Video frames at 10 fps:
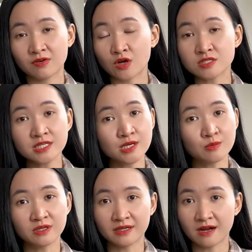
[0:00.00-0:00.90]
và có rất
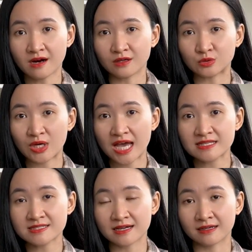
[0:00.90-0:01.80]
nhiều người đã hỏi tuệ
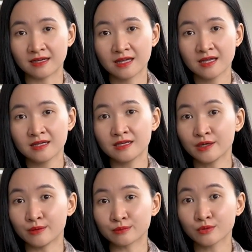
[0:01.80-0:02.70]
an rằng
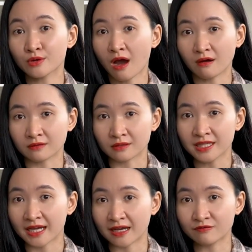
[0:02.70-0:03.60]
liệu tôi còn có
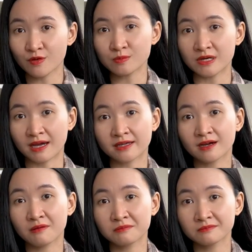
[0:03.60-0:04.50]
thể hạnh phúc được hay
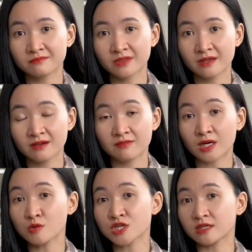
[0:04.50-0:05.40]
không
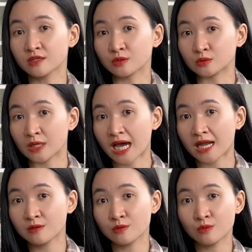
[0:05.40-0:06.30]
và câu trả lời của tuệ
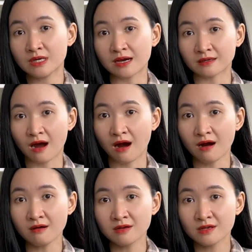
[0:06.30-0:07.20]
an luôn luôn là
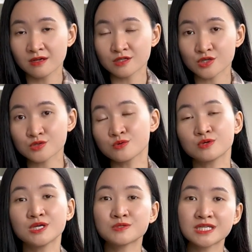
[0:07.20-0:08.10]
có cho
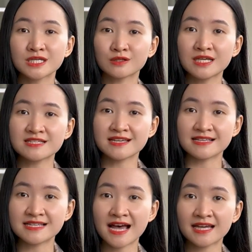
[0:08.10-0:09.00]
dù điều gì có thể
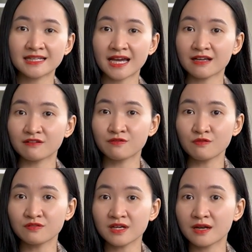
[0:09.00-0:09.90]
xảy ra thì hạnh
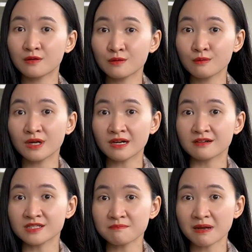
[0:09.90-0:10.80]
phúc vẫn là luôn luôn
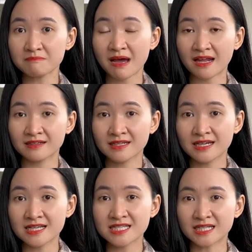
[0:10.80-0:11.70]
ở trước mắt bạn
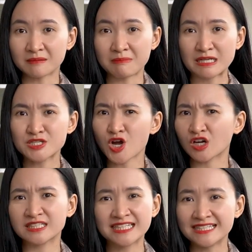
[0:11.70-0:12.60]
chỉ cần bạn
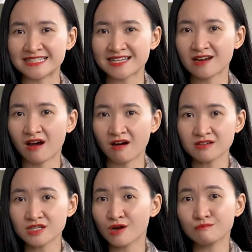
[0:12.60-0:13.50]
chọn nhìn ra
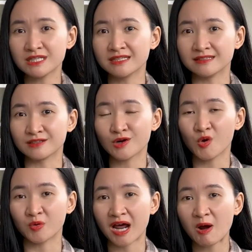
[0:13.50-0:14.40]
nó chứ không nhìn những
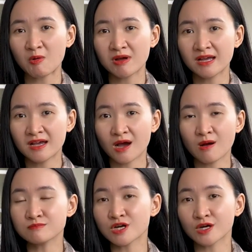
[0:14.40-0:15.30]
khổ đau
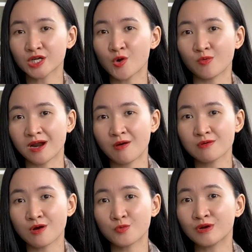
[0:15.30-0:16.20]
không cho cái khổ
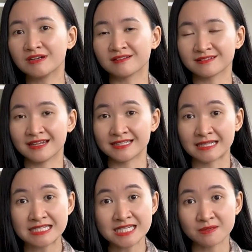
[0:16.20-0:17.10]
đau đó quyền lực để
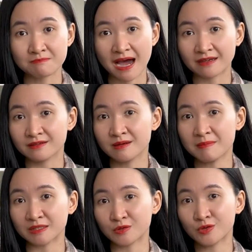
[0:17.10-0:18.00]
nhấn chìm bạn nữa
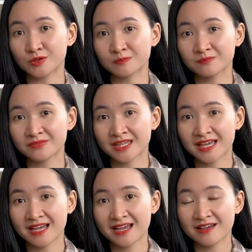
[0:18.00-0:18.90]
mà thôi
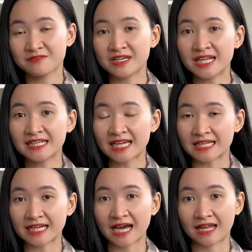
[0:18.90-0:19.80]
vậy nên
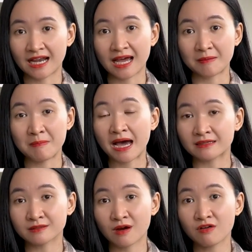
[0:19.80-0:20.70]
kể cả là bạn
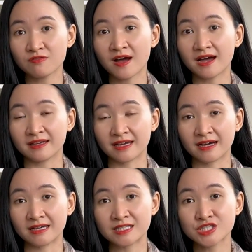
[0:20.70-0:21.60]
có phải
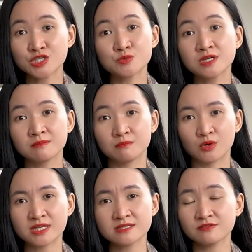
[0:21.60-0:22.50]
à, chịu đựng
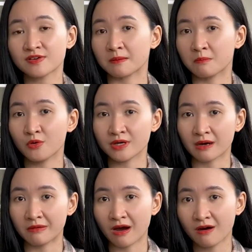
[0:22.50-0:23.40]
một cái sự phản bội
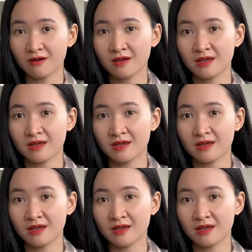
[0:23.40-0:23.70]
nào đó